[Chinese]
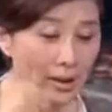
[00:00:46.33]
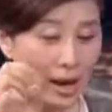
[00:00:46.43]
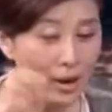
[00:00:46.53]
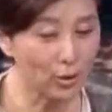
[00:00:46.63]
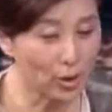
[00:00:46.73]

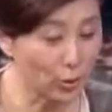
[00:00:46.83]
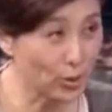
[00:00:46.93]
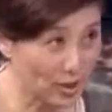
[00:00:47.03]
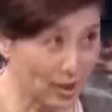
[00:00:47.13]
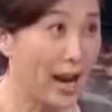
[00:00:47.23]
他有一
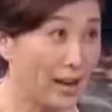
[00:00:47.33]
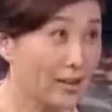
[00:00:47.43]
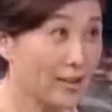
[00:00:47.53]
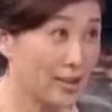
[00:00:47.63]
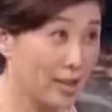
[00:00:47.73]
种挤奶
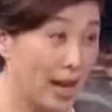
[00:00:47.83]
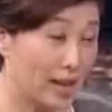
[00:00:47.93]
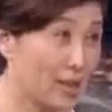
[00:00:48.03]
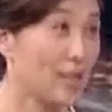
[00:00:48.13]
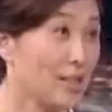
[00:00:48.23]
挤
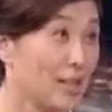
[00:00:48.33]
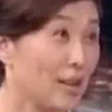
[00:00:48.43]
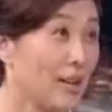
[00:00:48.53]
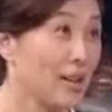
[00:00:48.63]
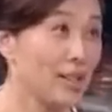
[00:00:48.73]
奶
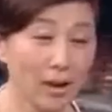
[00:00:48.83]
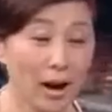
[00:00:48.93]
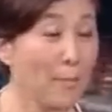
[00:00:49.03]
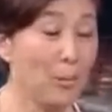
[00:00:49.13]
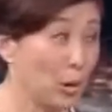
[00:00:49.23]
器，这个
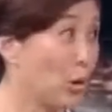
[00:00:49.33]
很